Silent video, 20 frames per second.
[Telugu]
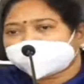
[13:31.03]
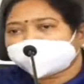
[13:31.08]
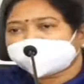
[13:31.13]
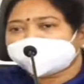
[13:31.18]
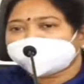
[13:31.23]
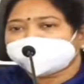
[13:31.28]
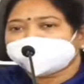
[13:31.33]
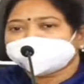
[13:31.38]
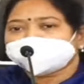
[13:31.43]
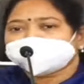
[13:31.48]

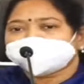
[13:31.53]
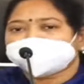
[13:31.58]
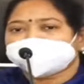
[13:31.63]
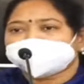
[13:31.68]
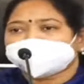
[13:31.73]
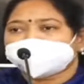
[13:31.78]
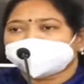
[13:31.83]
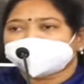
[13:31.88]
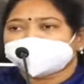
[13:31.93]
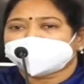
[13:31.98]
అండగా
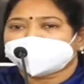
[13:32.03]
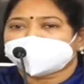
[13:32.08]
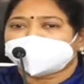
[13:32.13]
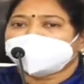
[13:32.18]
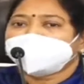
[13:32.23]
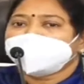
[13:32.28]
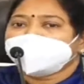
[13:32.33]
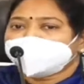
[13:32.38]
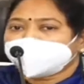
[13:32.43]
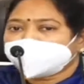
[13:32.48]
నిలిచినటువంటి
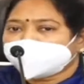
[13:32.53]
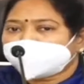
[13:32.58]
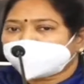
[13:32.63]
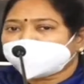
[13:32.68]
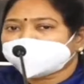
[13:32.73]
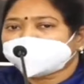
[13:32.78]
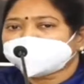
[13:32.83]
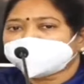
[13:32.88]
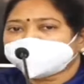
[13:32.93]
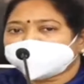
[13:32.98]

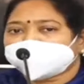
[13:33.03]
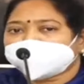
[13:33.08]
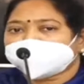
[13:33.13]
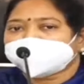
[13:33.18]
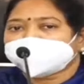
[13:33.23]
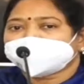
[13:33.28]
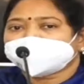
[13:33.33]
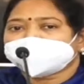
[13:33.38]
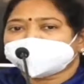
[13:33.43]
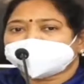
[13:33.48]
గౌరవ
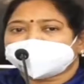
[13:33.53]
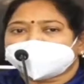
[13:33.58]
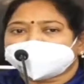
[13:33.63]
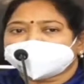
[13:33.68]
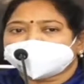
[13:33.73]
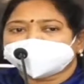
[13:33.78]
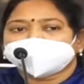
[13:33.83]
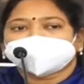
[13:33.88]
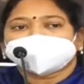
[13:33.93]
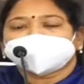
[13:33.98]
ముఖ్యమంత్రి
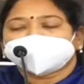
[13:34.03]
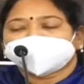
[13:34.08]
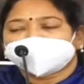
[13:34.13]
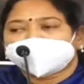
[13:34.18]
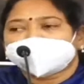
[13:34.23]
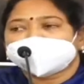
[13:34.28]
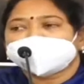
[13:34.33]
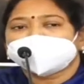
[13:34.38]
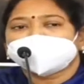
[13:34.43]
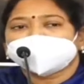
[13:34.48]
గారు
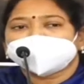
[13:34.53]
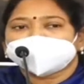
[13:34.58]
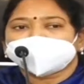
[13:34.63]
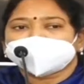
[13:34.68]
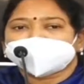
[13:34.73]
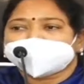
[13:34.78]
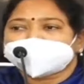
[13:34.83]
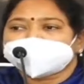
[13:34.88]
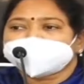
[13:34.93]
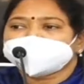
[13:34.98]
నిండు
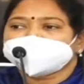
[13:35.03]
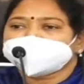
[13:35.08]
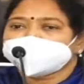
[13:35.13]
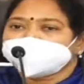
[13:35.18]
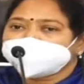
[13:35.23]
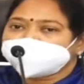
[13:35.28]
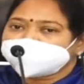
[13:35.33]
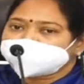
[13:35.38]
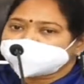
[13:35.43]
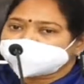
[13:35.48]
నూరేళ్లు
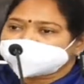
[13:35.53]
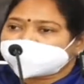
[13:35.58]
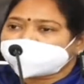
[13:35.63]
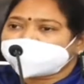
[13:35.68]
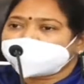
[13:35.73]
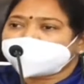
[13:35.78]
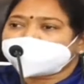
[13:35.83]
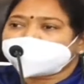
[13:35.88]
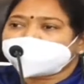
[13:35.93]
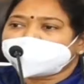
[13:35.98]

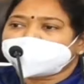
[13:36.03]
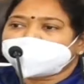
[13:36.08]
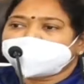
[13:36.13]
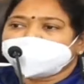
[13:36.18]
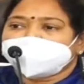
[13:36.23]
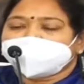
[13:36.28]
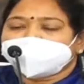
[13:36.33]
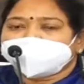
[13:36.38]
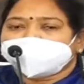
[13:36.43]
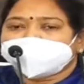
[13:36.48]
చల్లగా
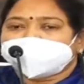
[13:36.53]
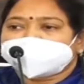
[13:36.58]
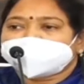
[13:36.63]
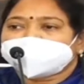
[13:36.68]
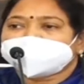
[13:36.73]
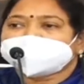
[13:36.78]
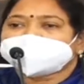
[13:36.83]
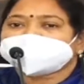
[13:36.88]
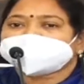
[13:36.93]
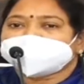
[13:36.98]

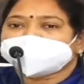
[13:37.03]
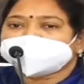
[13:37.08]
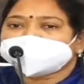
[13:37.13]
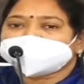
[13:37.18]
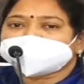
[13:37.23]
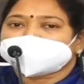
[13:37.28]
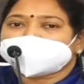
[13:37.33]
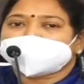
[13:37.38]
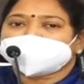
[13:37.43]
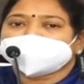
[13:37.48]
మరిన్ని
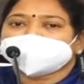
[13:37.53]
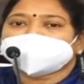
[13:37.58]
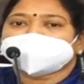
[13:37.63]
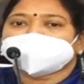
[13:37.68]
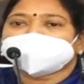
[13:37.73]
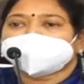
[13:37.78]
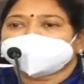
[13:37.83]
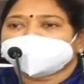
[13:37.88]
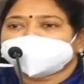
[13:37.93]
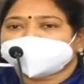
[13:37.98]
సంవత్సరాలు
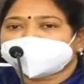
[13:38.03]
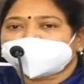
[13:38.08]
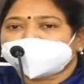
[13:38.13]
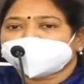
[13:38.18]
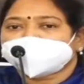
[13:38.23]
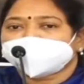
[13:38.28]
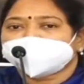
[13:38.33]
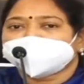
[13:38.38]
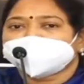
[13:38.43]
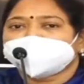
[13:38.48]

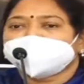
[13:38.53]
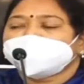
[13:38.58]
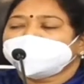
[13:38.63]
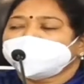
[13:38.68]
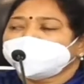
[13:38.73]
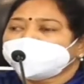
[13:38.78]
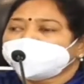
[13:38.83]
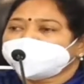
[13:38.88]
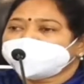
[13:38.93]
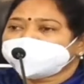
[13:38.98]
మాకు
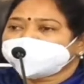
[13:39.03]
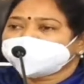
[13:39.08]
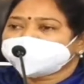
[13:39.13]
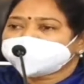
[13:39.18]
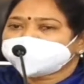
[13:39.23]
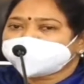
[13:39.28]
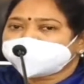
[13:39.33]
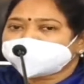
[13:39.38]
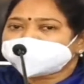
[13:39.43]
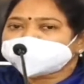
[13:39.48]

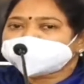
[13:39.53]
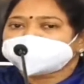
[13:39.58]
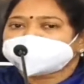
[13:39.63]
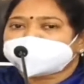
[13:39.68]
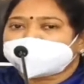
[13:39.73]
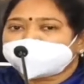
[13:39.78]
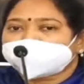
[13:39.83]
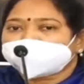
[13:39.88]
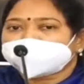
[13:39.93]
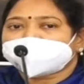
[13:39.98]
మంచి
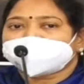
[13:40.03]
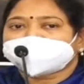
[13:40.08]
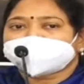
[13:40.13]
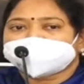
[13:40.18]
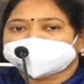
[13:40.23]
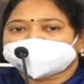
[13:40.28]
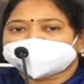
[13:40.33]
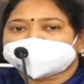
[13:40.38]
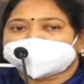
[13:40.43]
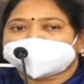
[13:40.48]
పాలన
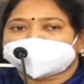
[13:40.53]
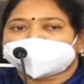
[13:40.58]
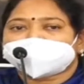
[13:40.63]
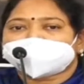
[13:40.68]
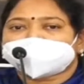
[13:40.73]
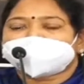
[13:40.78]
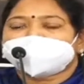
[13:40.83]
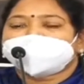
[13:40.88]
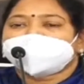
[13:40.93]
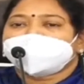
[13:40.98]

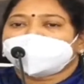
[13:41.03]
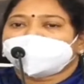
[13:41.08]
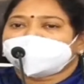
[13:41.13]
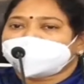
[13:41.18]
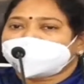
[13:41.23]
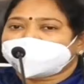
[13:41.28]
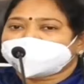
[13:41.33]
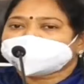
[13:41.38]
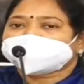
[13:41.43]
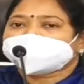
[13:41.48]
అందిస్తారని
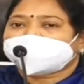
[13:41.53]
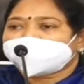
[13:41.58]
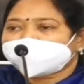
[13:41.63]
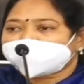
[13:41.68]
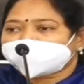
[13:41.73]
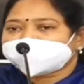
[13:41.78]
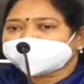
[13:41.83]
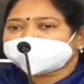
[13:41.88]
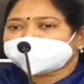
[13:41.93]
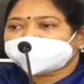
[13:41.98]
వారి
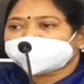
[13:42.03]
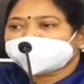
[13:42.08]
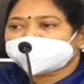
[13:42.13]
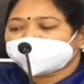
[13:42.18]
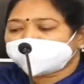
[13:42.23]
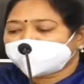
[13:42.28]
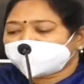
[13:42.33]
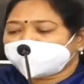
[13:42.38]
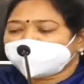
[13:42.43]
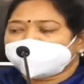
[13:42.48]
చల్లని
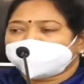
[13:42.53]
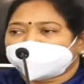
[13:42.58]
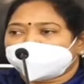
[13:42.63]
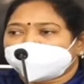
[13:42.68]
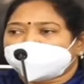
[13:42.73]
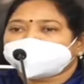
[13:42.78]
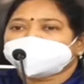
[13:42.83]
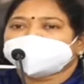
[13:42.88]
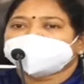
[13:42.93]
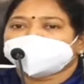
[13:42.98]
దీవెనలు
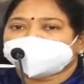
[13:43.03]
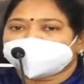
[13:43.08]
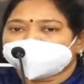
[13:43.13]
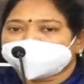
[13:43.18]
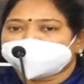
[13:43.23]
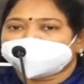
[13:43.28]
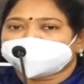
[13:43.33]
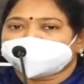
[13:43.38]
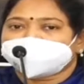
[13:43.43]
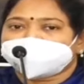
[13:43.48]
గౌరవ
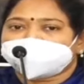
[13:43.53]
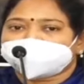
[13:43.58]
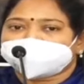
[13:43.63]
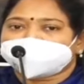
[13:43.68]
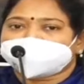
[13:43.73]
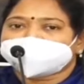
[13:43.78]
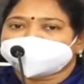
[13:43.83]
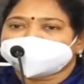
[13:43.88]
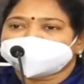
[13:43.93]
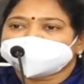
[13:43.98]
ముఖ్యమంత్రి
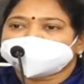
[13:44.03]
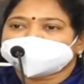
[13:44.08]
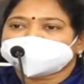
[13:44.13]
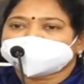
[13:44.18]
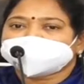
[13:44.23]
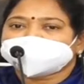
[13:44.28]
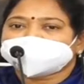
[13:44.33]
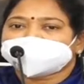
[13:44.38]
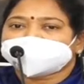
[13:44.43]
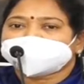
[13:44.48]
గారికి
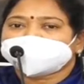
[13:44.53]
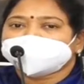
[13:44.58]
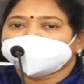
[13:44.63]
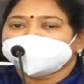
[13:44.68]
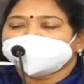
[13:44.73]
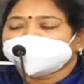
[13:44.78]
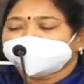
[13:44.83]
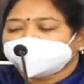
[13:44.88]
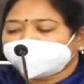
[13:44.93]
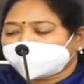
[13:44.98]
అందజేస్తున్నారు
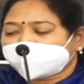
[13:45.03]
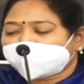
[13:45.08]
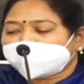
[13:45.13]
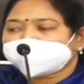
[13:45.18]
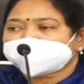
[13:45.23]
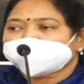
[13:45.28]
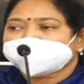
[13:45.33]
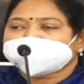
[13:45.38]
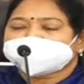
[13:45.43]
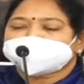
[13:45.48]

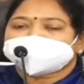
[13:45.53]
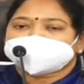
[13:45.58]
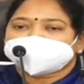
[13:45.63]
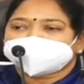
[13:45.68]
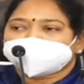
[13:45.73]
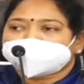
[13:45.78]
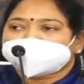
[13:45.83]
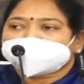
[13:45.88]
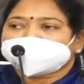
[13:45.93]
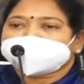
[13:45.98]
ఇలాంటి
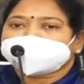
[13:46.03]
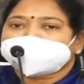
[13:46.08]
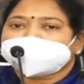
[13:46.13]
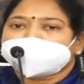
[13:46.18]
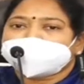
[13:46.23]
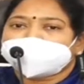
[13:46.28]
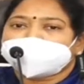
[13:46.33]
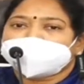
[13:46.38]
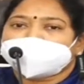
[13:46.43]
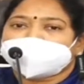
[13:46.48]
సువర్ణ
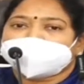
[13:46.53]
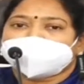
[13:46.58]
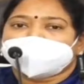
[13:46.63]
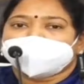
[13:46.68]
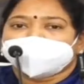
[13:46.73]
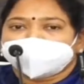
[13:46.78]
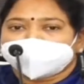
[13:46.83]
పాలన